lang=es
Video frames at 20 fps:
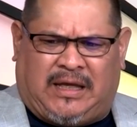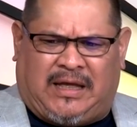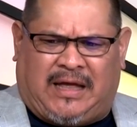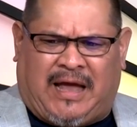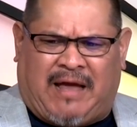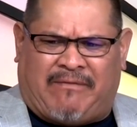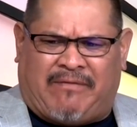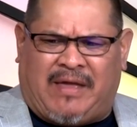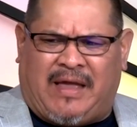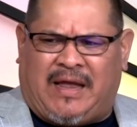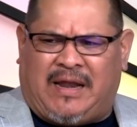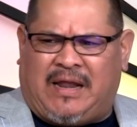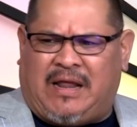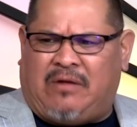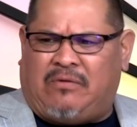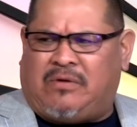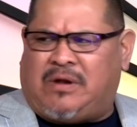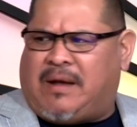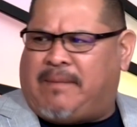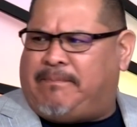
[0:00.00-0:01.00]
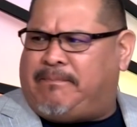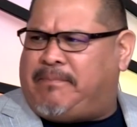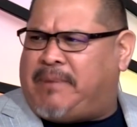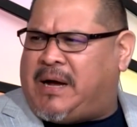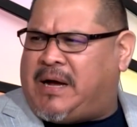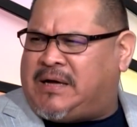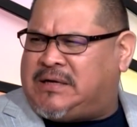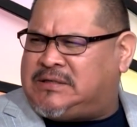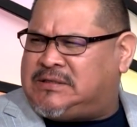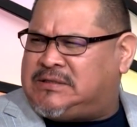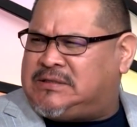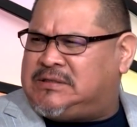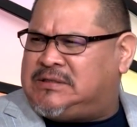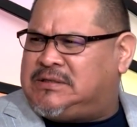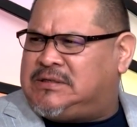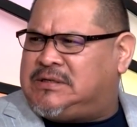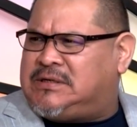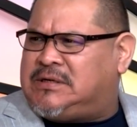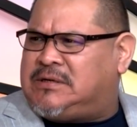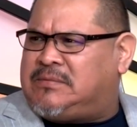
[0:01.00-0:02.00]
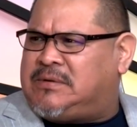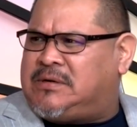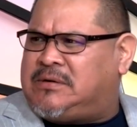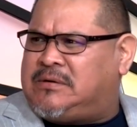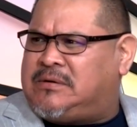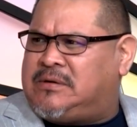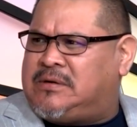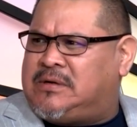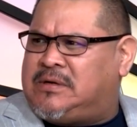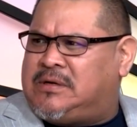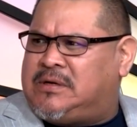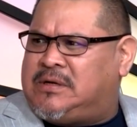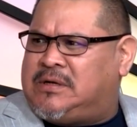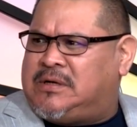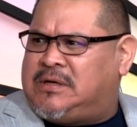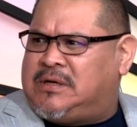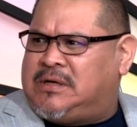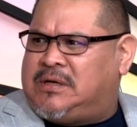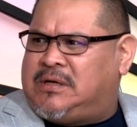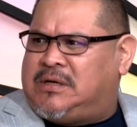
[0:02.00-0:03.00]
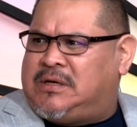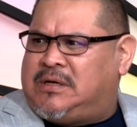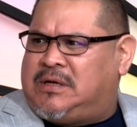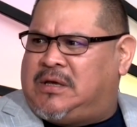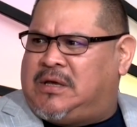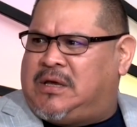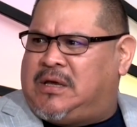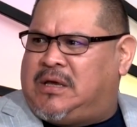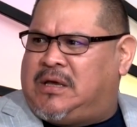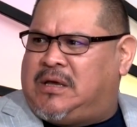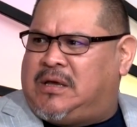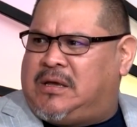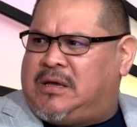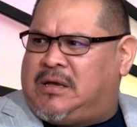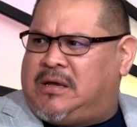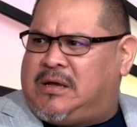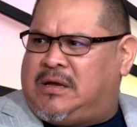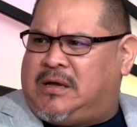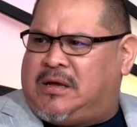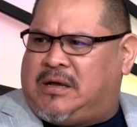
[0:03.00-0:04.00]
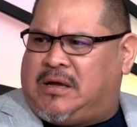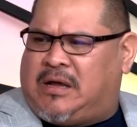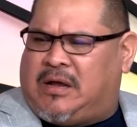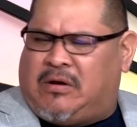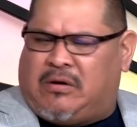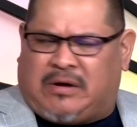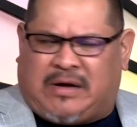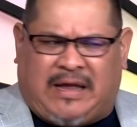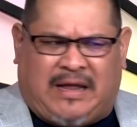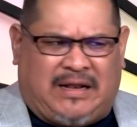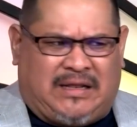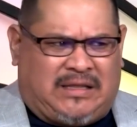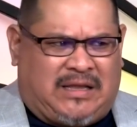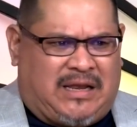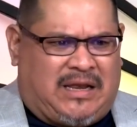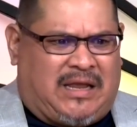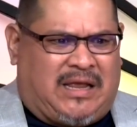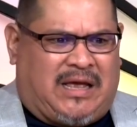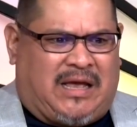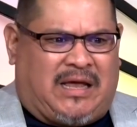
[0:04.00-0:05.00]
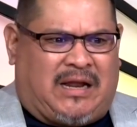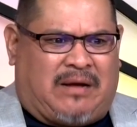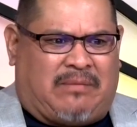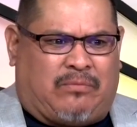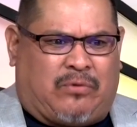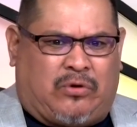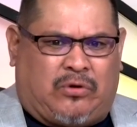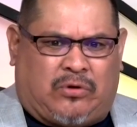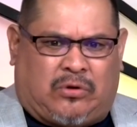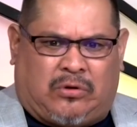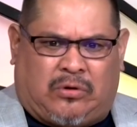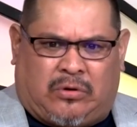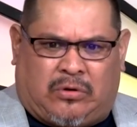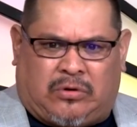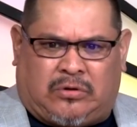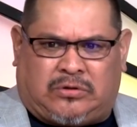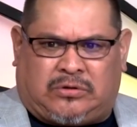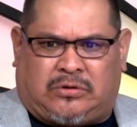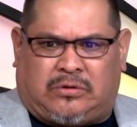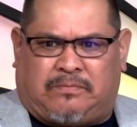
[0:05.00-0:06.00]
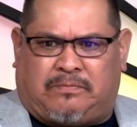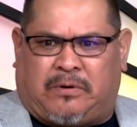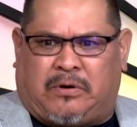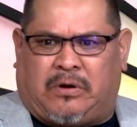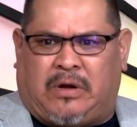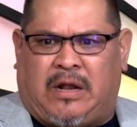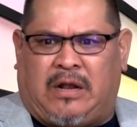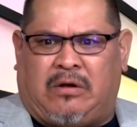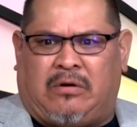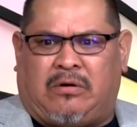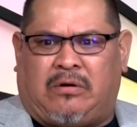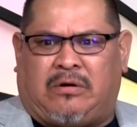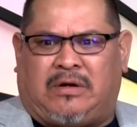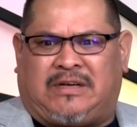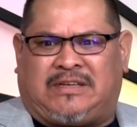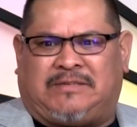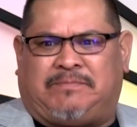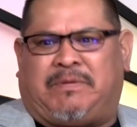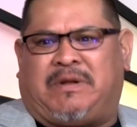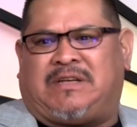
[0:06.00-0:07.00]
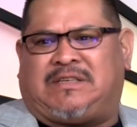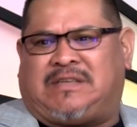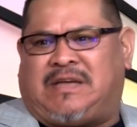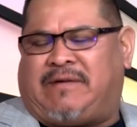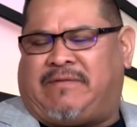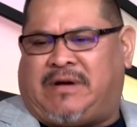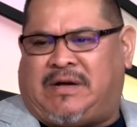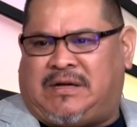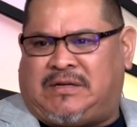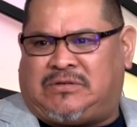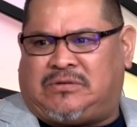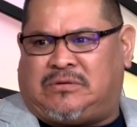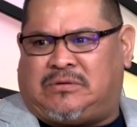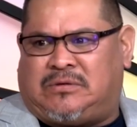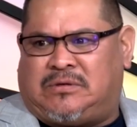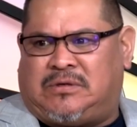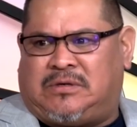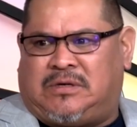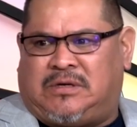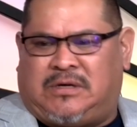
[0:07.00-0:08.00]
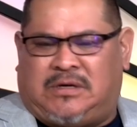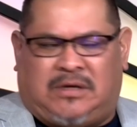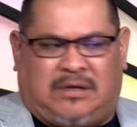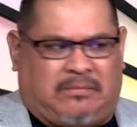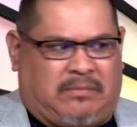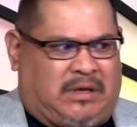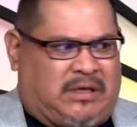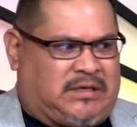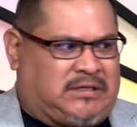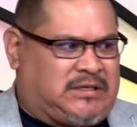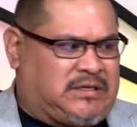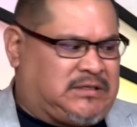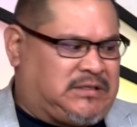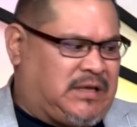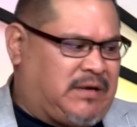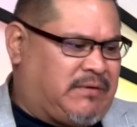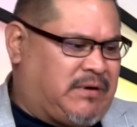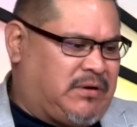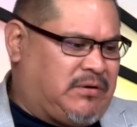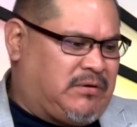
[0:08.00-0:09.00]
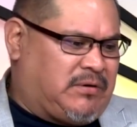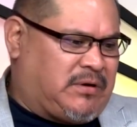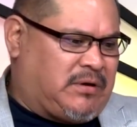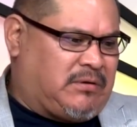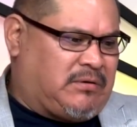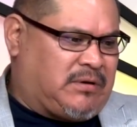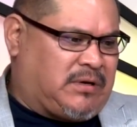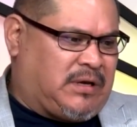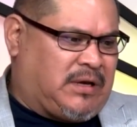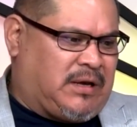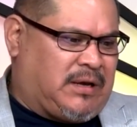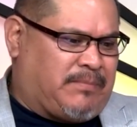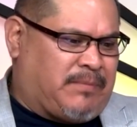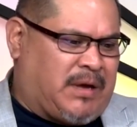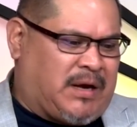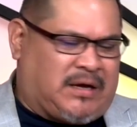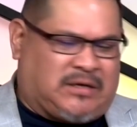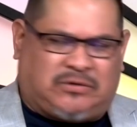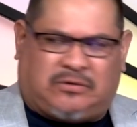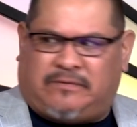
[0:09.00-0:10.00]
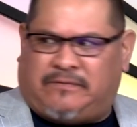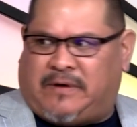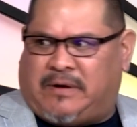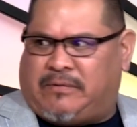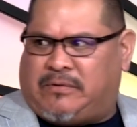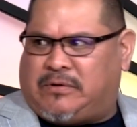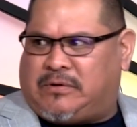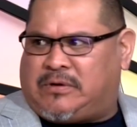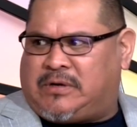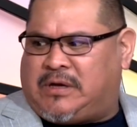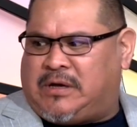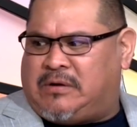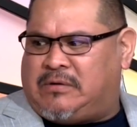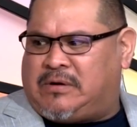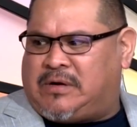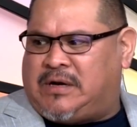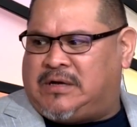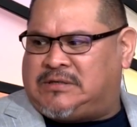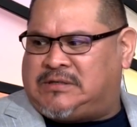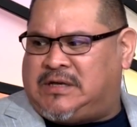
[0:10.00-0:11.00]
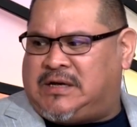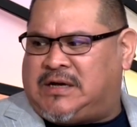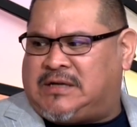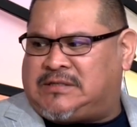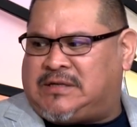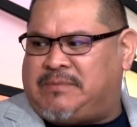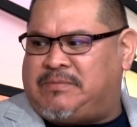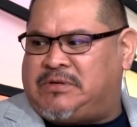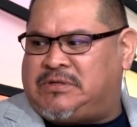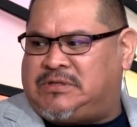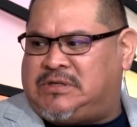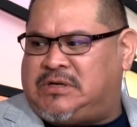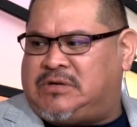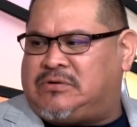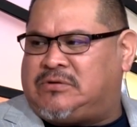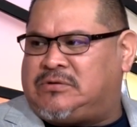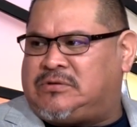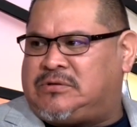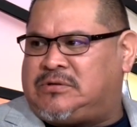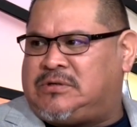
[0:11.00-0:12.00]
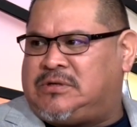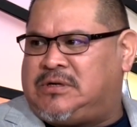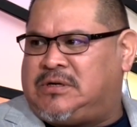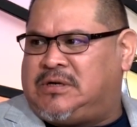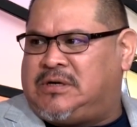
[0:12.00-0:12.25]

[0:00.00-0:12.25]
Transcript: había en él una paz, hermano. Y, lo que él tenía era muy doloroso, pero él no expresaba eso. Me dice, Esteban, yo quiero que me hagas un favor, quiero que les digas a mis hijos